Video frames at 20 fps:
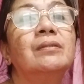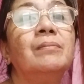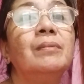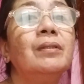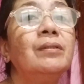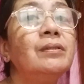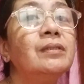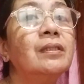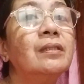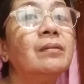
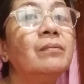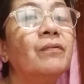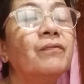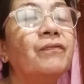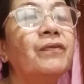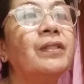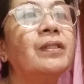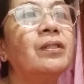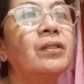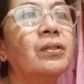Mayroon dyan
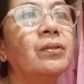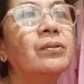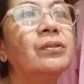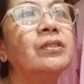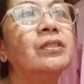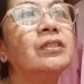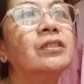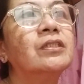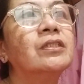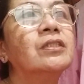
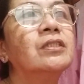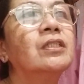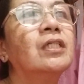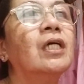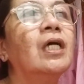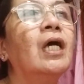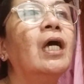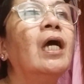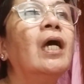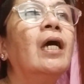features.
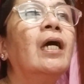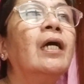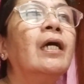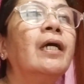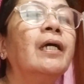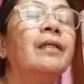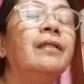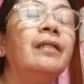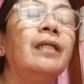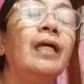
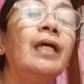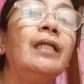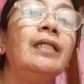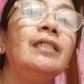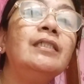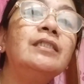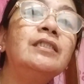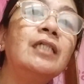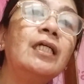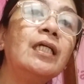And then,
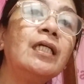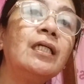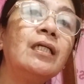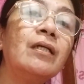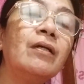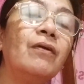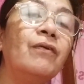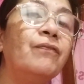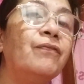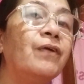i-check,
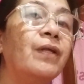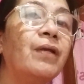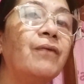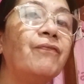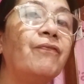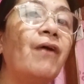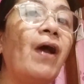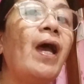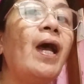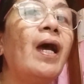
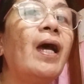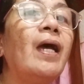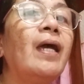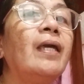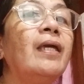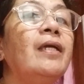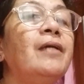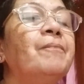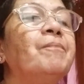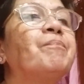
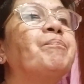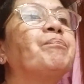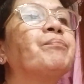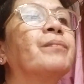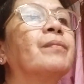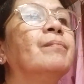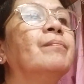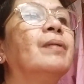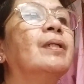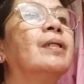verify.
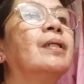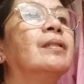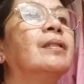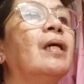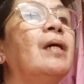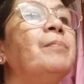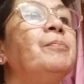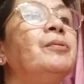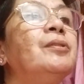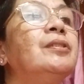
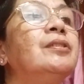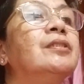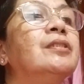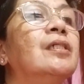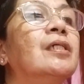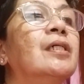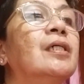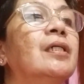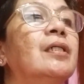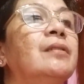Pagkatapos
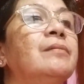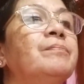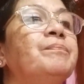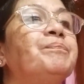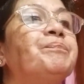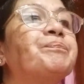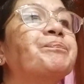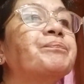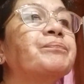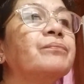niyan,
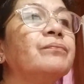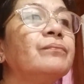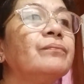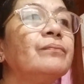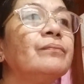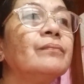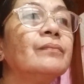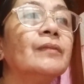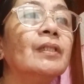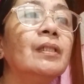
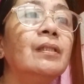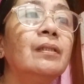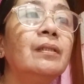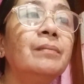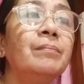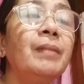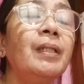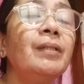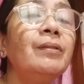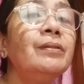
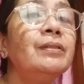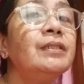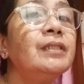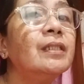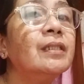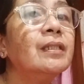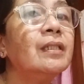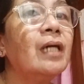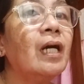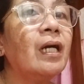meron
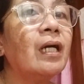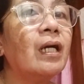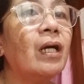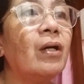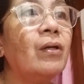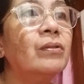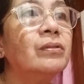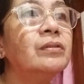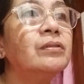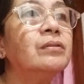dyang
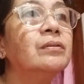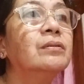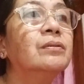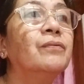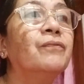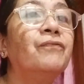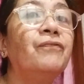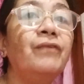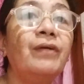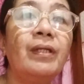account
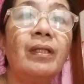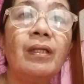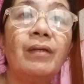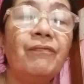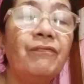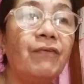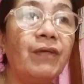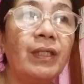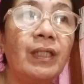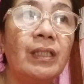
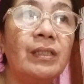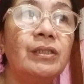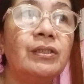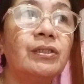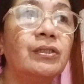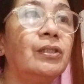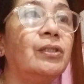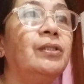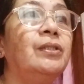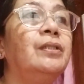
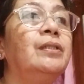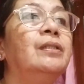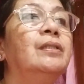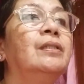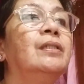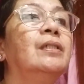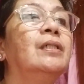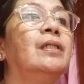verification.